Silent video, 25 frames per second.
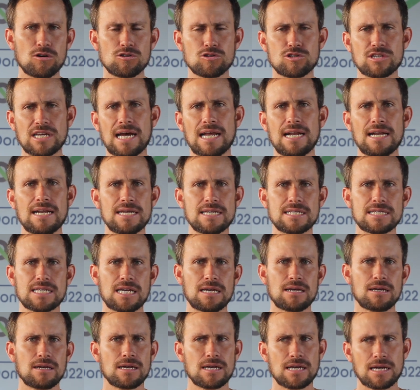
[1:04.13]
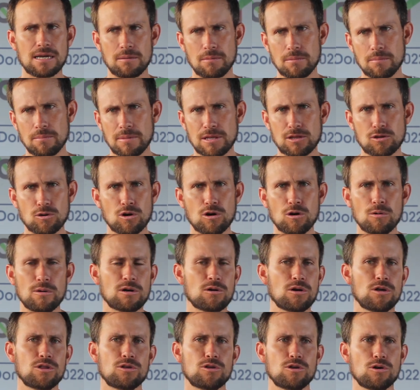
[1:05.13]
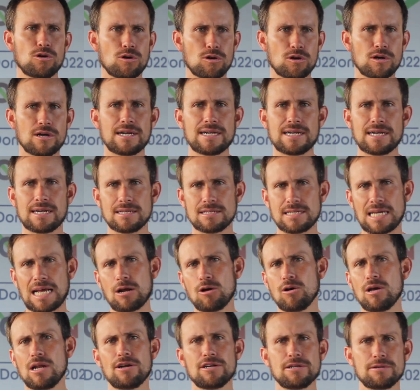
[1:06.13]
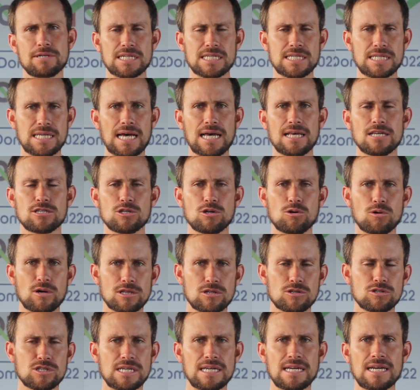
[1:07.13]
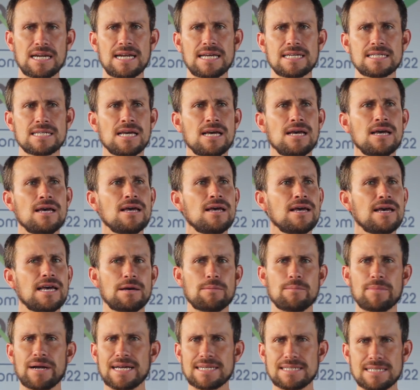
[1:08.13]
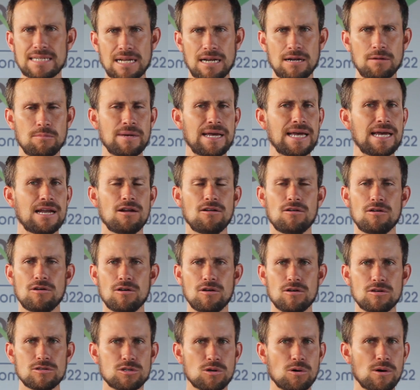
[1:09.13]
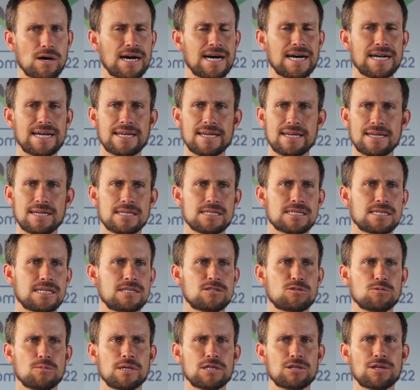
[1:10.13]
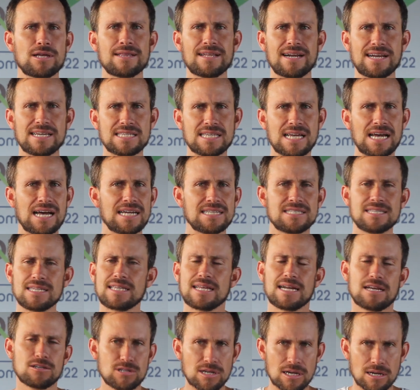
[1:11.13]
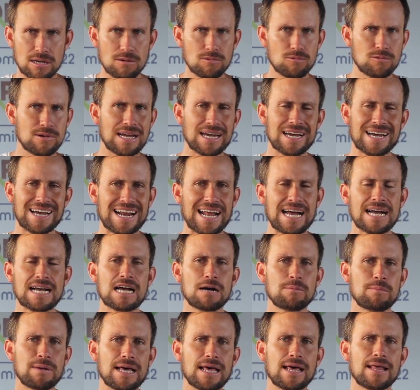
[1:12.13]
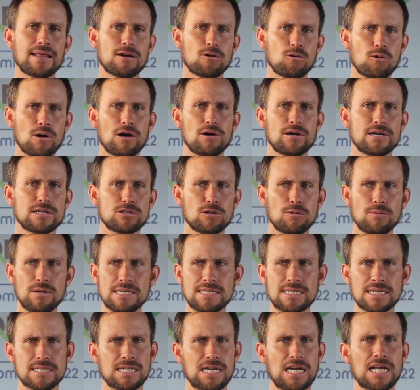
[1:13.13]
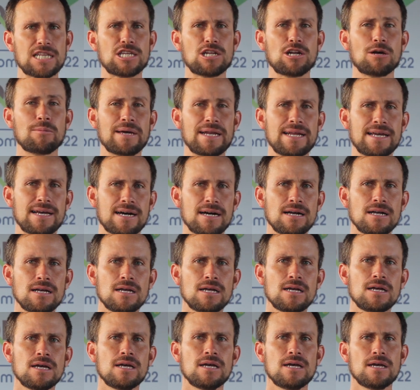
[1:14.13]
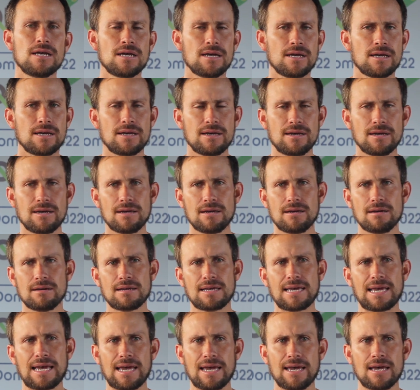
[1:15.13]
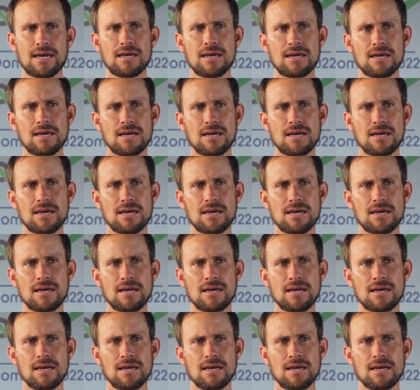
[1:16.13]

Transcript: González, que, me tocó ver cuando yo salgo de la universidad y estoy jugando singles, en Brasil Melo, Soares, en su momento Andresa, etc. O sea, una gran camada de jugadores doblistas en Latinoamérica eh, que